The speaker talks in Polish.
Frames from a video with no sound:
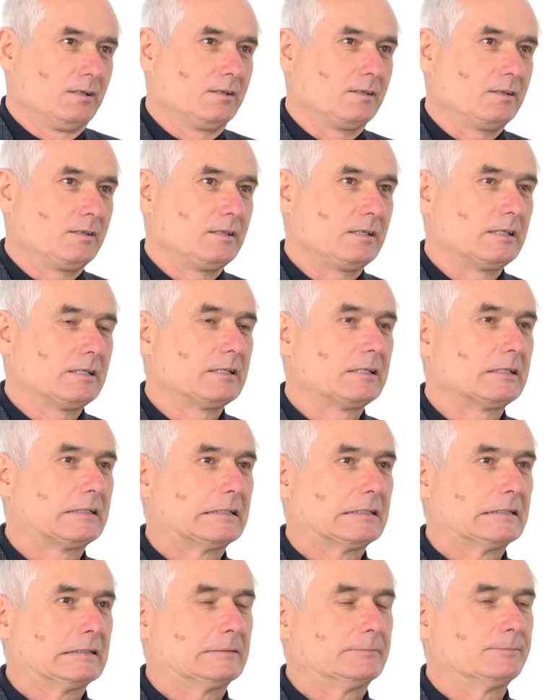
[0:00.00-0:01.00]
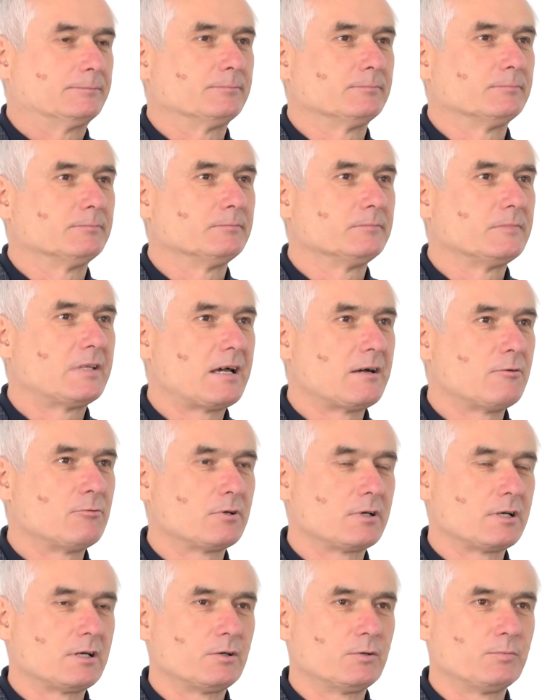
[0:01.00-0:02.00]
E,
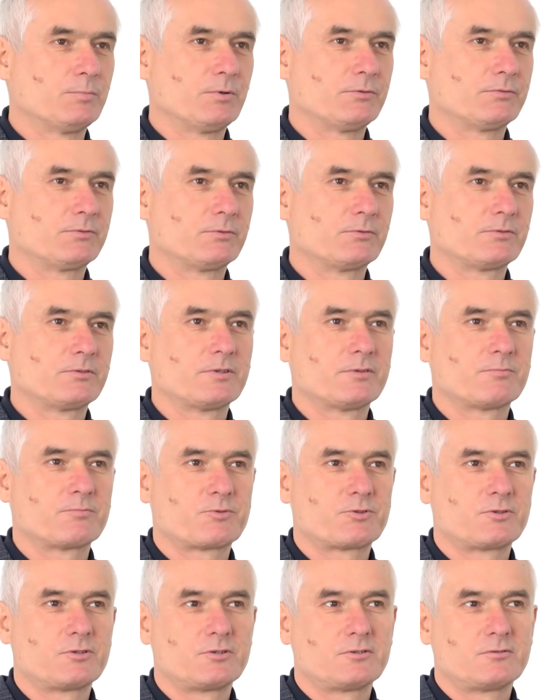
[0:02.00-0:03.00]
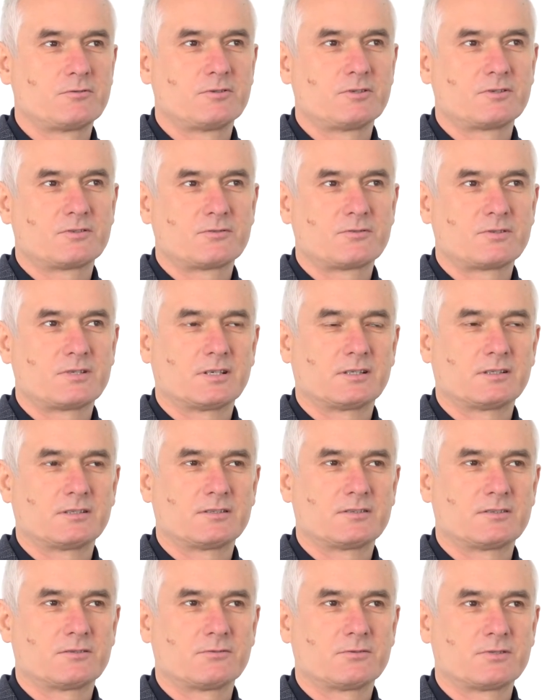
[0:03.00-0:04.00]
Nauka o powtórnym przyjściu Jezusa
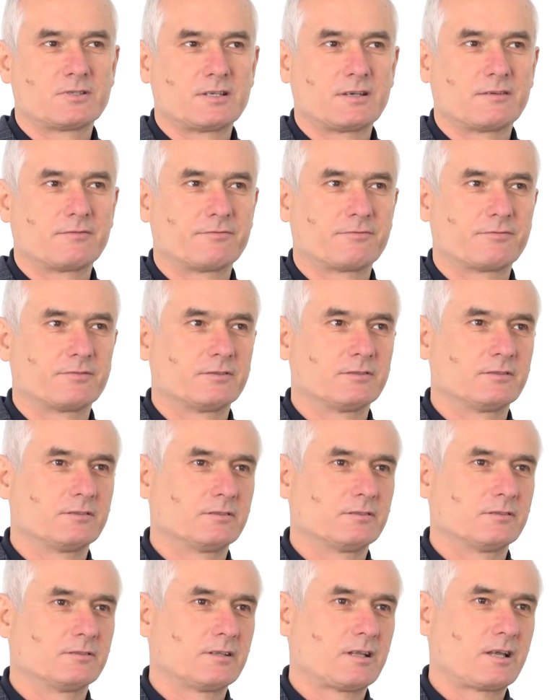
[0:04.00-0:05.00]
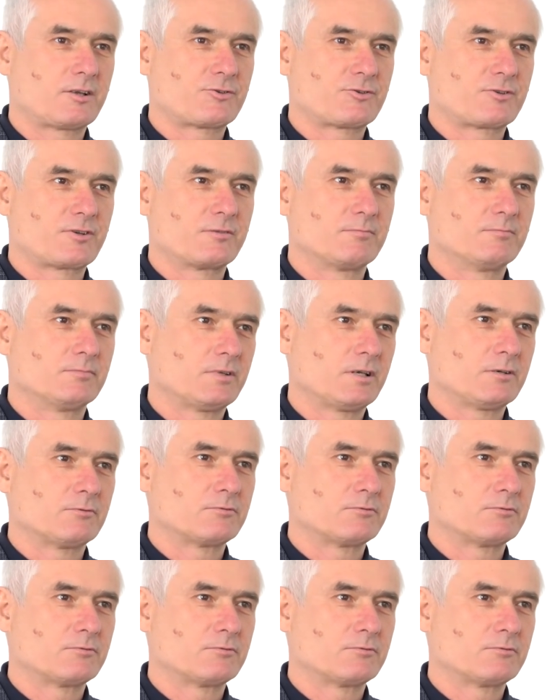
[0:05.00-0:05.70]
Chrystusa w naszym